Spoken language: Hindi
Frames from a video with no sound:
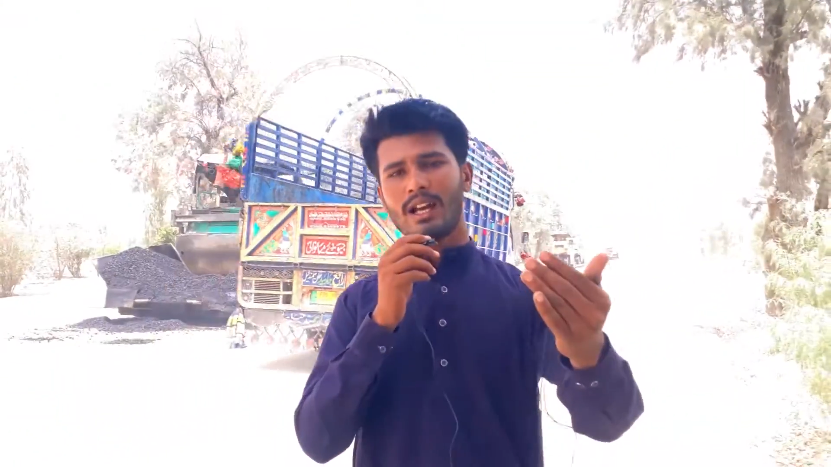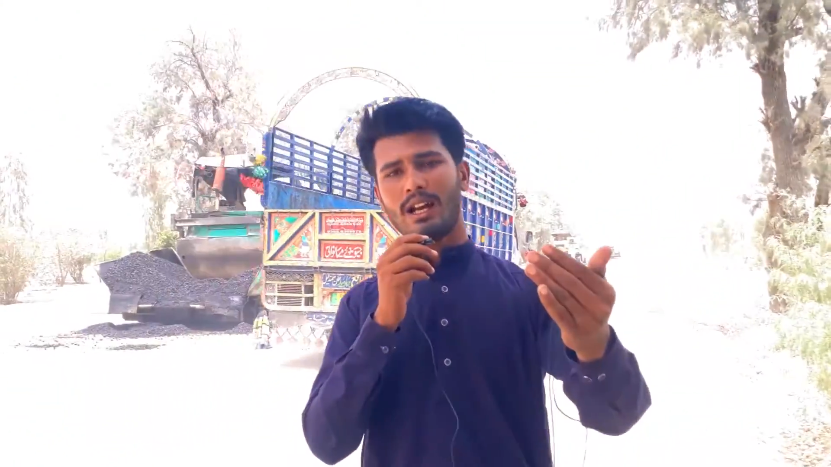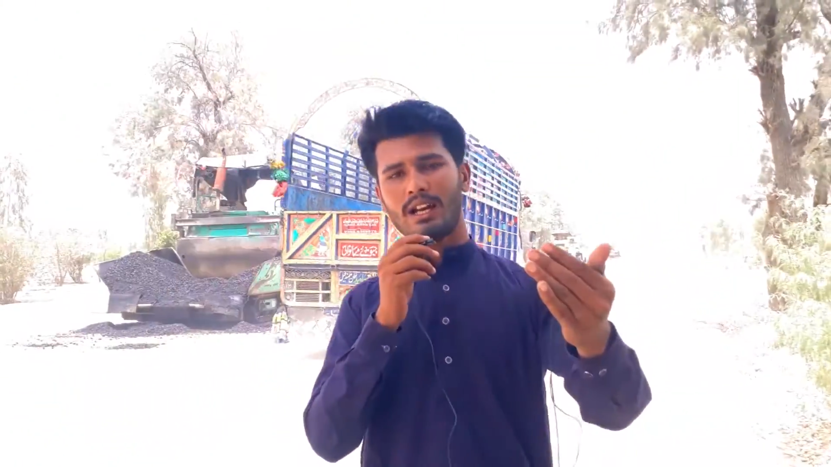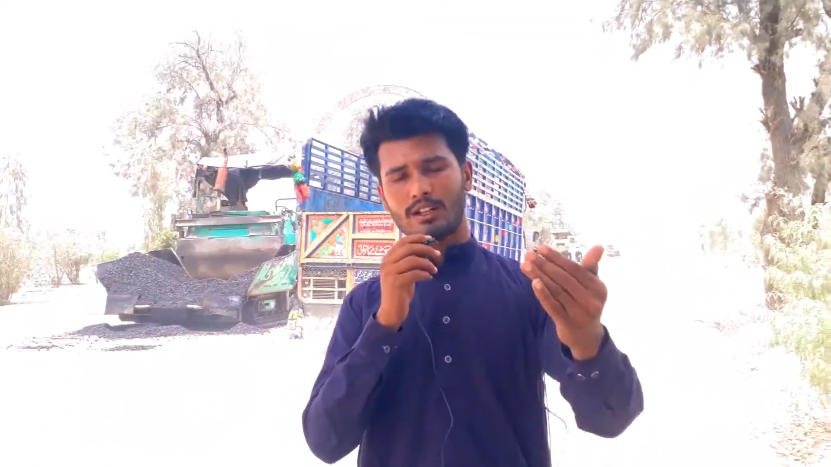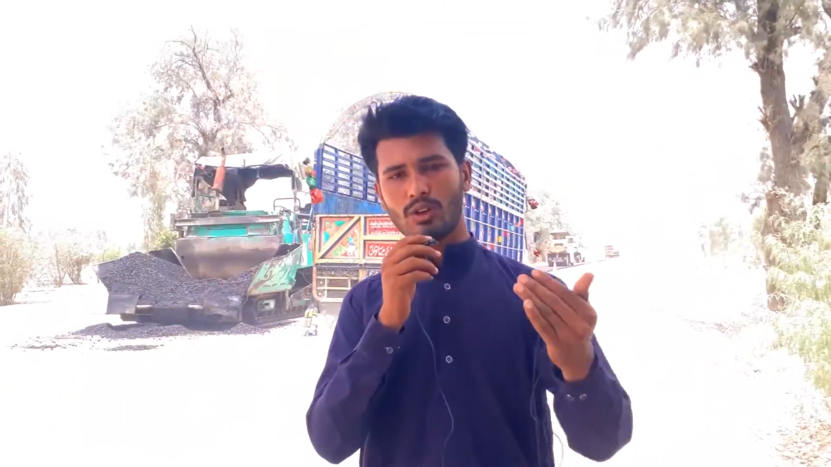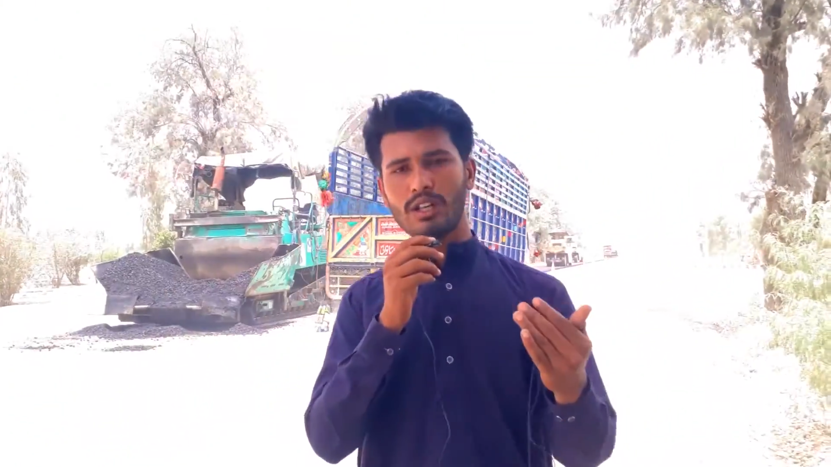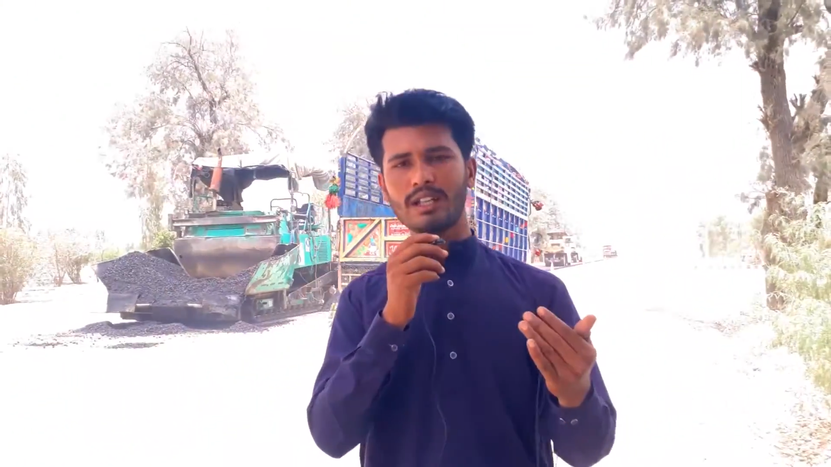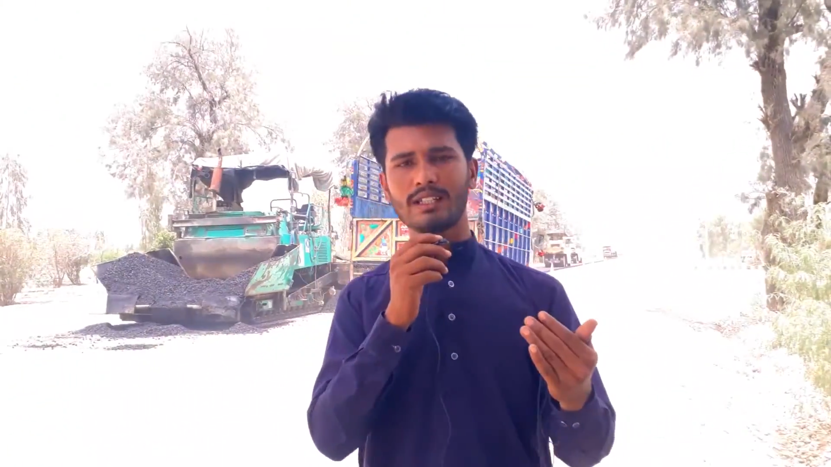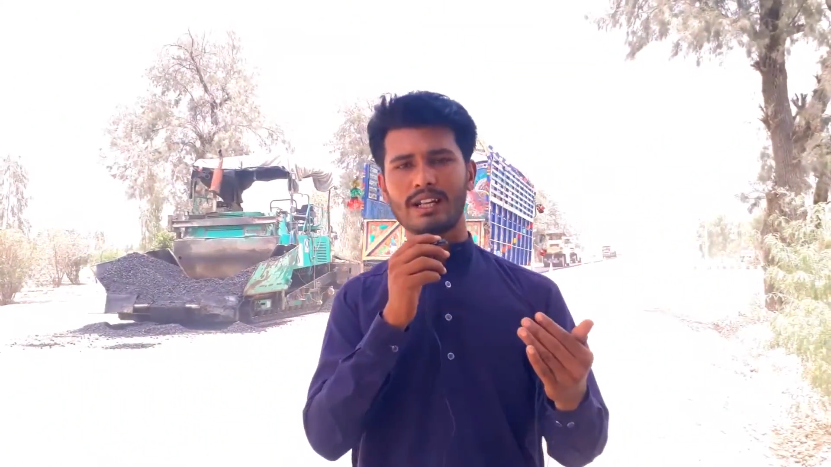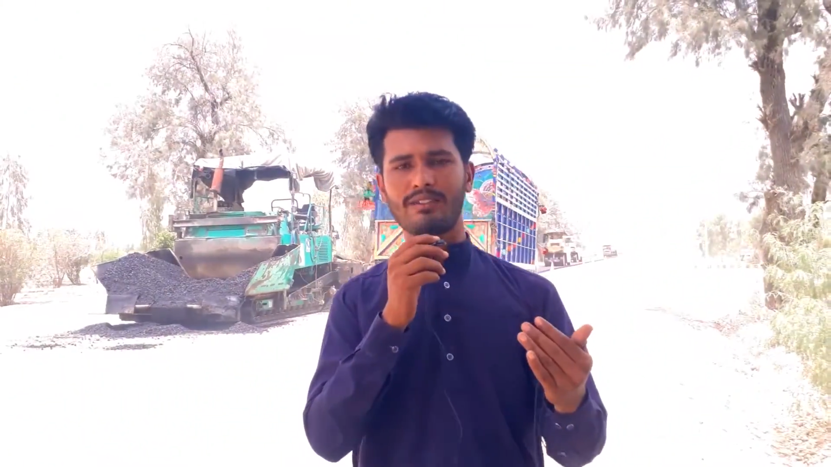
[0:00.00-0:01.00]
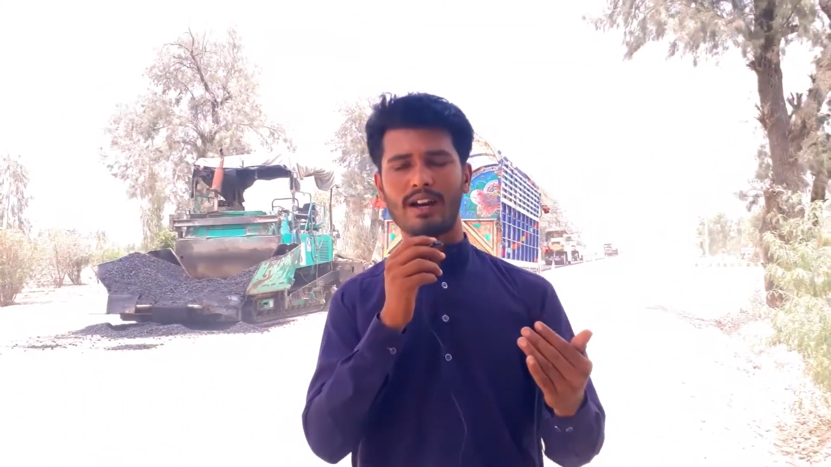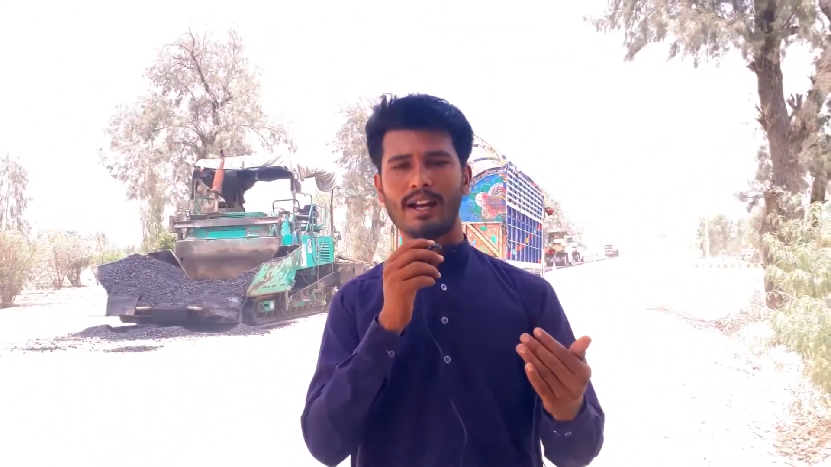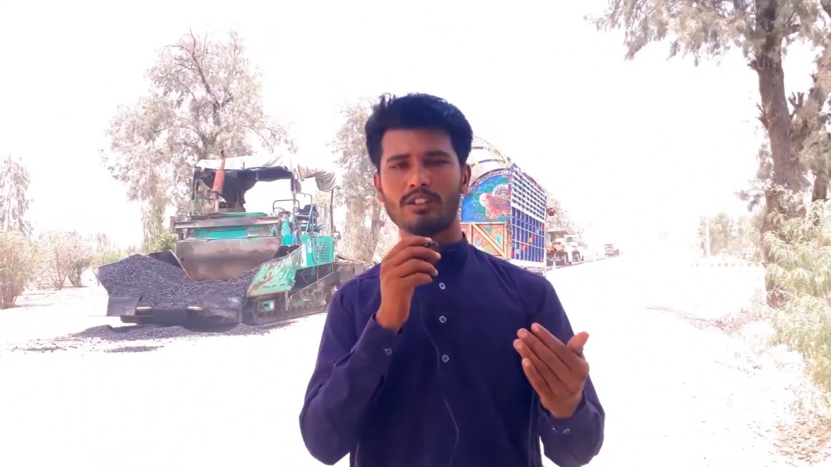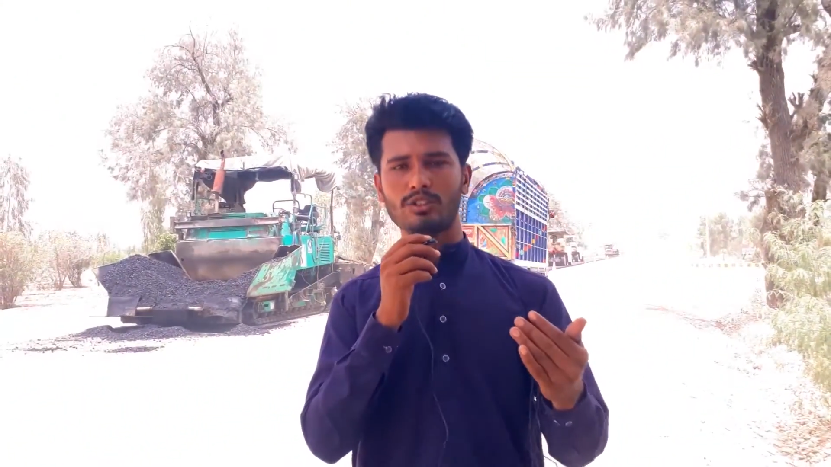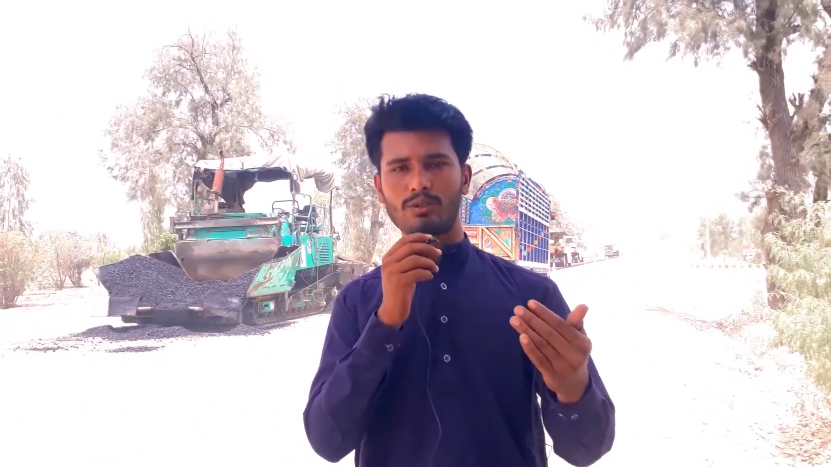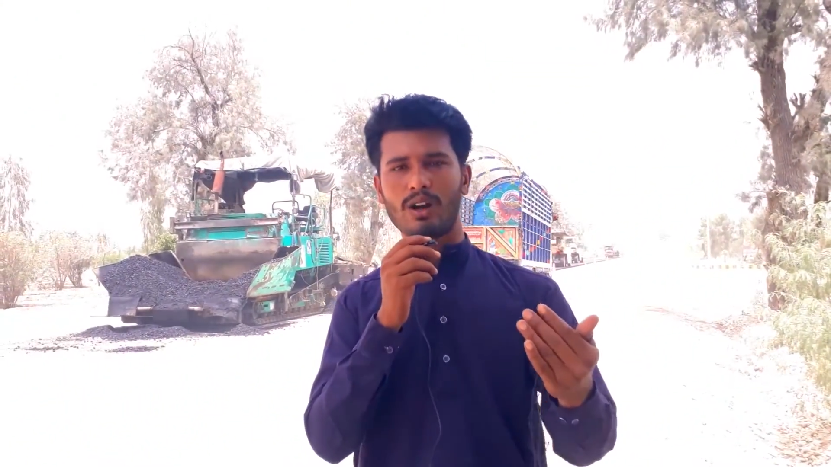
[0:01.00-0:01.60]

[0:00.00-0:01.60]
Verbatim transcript: हरनौली की तरफ आ रहा था तो